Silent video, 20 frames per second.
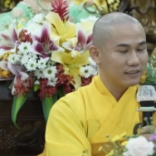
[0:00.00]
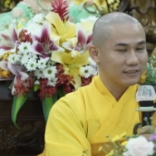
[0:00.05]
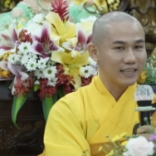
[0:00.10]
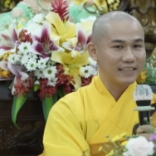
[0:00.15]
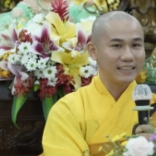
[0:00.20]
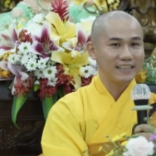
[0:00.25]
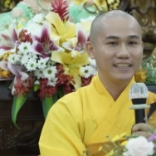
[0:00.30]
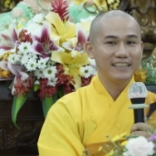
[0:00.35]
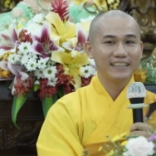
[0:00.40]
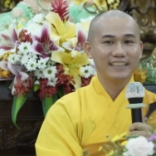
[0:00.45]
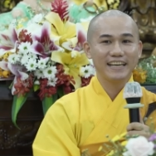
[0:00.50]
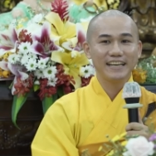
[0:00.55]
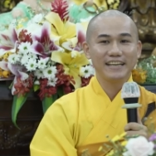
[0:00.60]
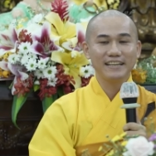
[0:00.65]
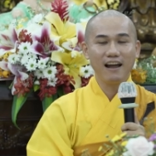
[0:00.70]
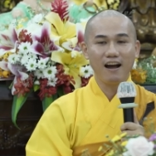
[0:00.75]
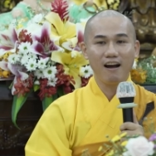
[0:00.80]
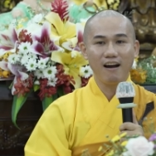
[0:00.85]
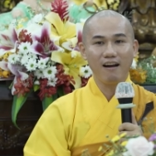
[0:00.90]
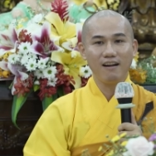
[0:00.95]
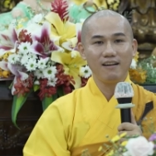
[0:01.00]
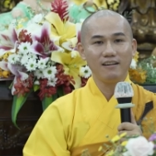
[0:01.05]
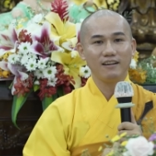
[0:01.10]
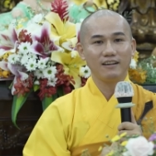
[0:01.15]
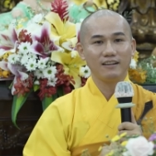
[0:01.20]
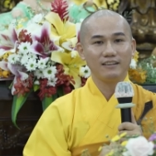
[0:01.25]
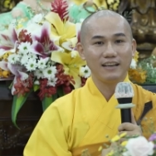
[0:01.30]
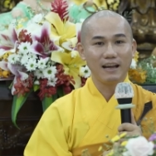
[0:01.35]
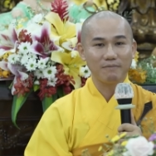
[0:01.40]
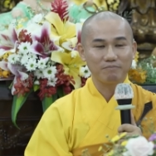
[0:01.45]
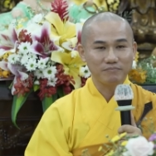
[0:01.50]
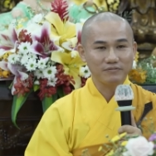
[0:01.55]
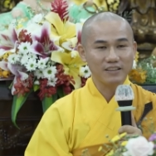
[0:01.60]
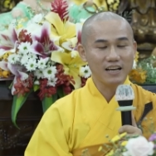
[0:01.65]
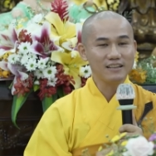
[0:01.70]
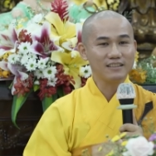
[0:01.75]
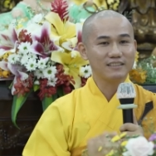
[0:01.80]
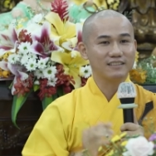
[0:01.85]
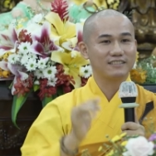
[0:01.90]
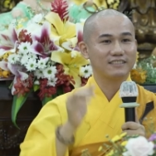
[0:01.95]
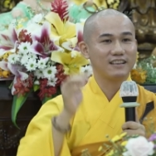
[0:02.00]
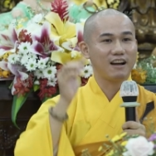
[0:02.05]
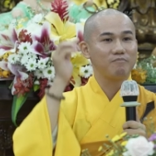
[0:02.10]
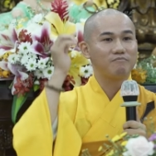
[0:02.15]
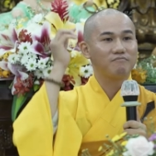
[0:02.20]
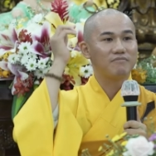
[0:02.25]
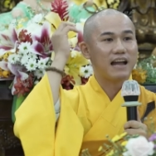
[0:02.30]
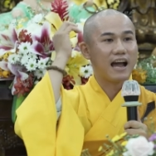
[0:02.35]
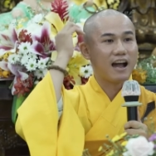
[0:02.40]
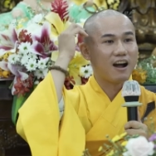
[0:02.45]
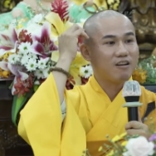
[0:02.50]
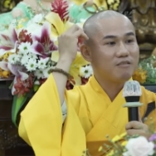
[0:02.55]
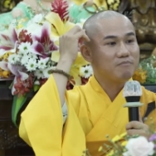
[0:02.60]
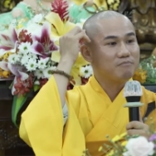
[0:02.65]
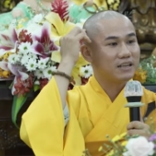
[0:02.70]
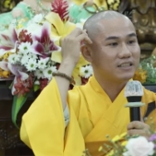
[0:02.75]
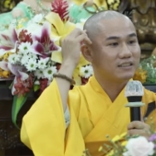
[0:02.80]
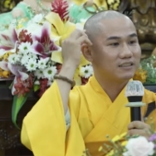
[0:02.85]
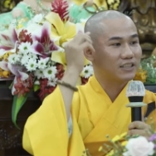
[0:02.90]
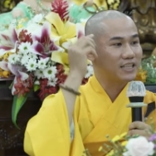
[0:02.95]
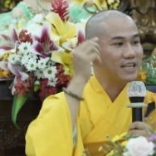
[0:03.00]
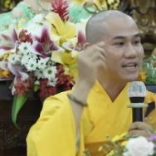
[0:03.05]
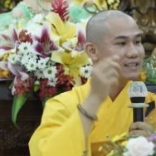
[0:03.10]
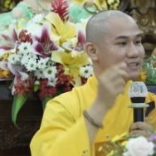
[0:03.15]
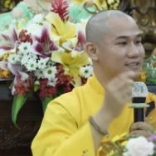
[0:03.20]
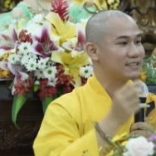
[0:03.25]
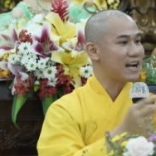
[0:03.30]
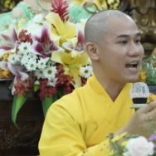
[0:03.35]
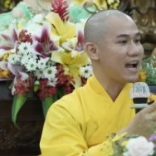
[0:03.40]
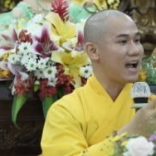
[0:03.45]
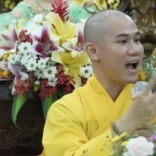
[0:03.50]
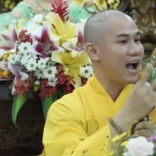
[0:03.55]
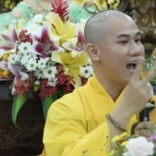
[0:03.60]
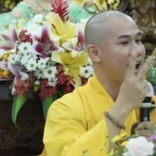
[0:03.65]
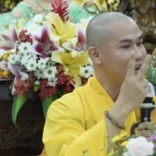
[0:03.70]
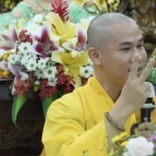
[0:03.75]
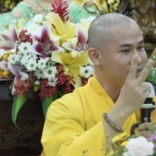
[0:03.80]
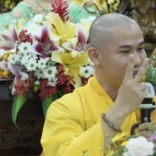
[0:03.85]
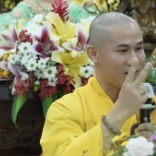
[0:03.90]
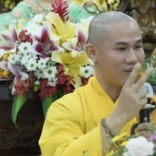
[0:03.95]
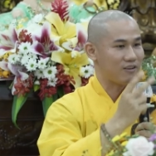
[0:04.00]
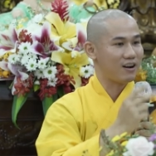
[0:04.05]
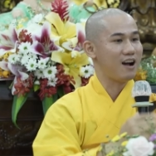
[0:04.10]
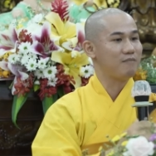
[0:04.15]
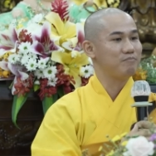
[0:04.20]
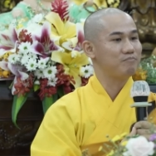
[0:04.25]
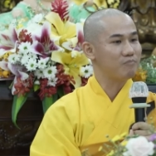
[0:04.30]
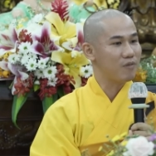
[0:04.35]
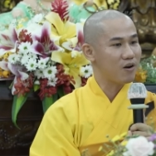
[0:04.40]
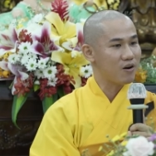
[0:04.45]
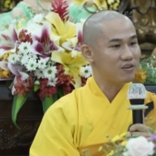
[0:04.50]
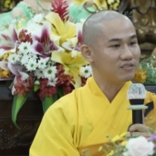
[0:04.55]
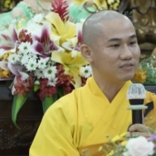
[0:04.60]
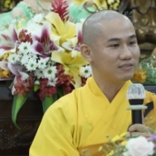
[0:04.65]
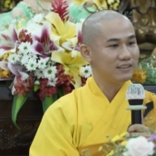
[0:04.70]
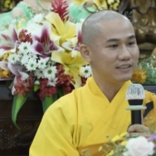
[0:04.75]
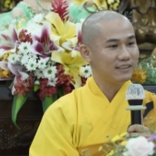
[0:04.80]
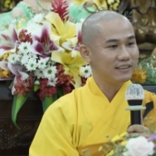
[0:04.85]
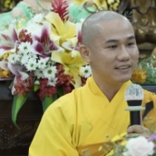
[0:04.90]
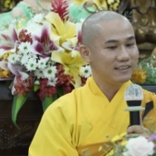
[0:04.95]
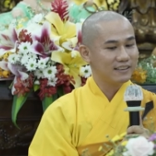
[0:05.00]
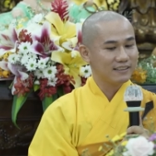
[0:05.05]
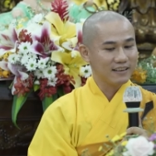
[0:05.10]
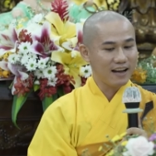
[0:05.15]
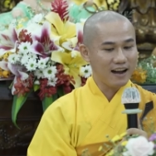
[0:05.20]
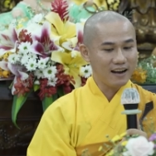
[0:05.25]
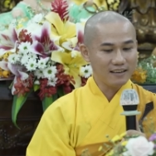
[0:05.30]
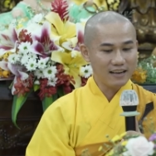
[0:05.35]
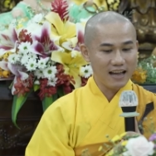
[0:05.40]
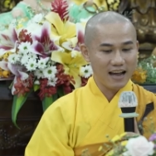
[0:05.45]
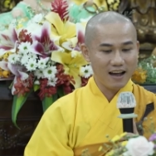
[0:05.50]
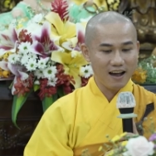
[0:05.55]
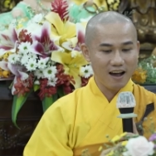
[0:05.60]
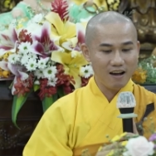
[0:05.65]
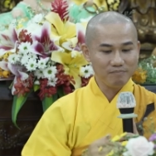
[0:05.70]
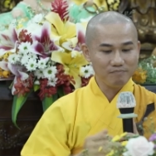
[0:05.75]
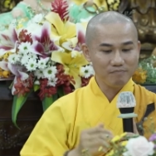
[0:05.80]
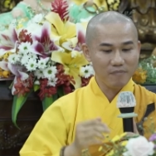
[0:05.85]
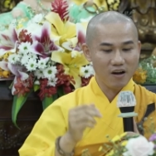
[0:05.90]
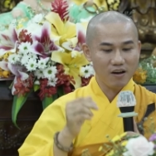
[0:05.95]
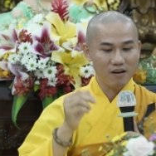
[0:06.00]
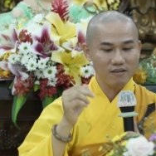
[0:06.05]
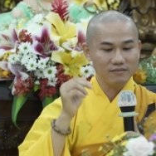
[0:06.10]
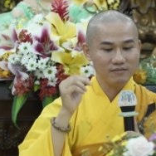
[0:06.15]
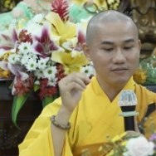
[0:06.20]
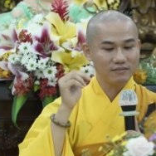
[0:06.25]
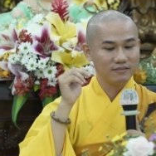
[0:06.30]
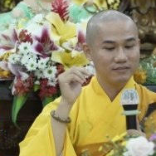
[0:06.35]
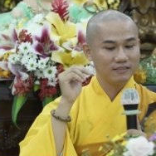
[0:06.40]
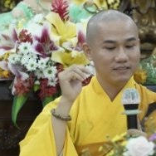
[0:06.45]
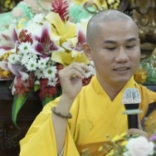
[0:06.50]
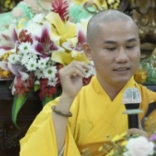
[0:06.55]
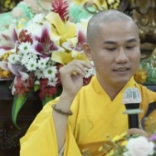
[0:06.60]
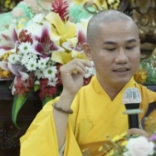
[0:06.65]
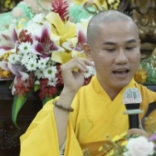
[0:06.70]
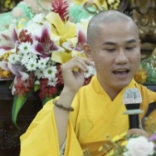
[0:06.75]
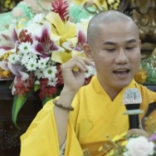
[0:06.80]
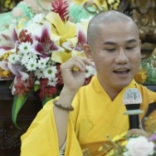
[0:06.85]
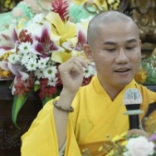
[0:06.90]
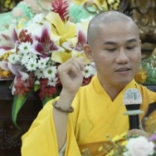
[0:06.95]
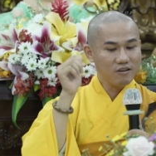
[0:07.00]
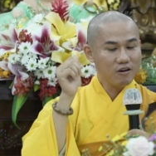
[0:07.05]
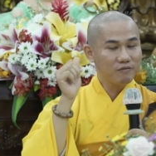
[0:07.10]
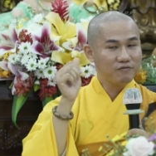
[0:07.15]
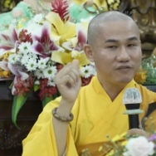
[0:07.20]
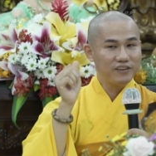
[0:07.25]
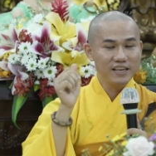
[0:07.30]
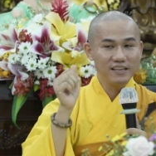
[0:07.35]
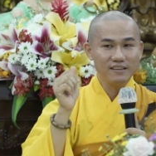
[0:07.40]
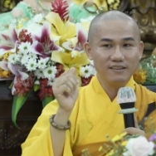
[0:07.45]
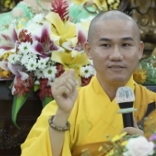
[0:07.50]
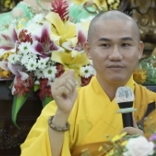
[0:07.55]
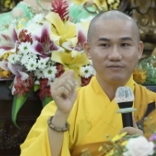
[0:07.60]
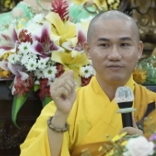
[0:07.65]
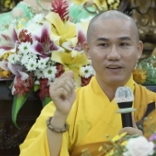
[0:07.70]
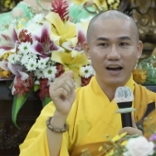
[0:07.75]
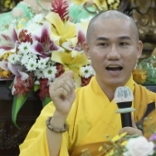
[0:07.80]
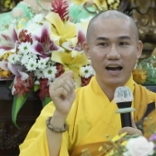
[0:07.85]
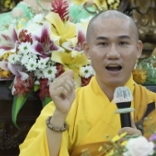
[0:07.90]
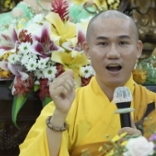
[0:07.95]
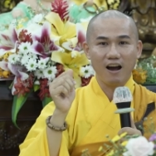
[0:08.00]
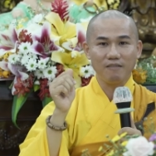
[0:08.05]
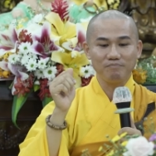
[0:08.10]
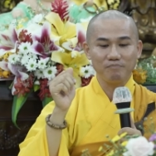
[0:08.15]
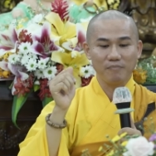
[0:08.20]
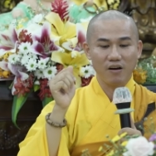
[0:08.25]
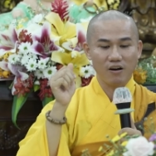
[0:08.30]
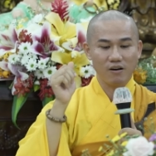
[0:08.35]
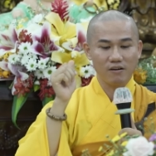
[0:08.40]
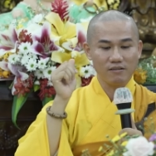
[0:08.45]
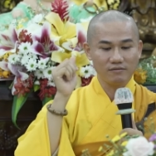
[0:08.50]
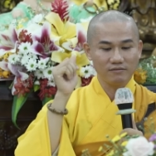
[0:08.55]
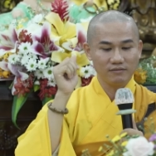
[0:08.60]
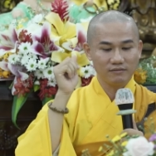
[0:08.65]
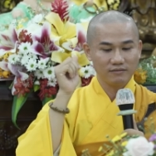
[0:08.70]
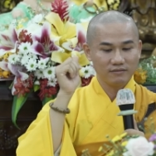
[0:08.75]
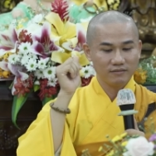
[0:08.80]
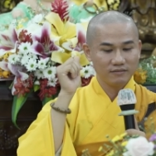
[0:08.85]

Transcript: thì khi đó lập tức trong não mình tiết ra hai loại hormone, đó là hormone endorphin và hormone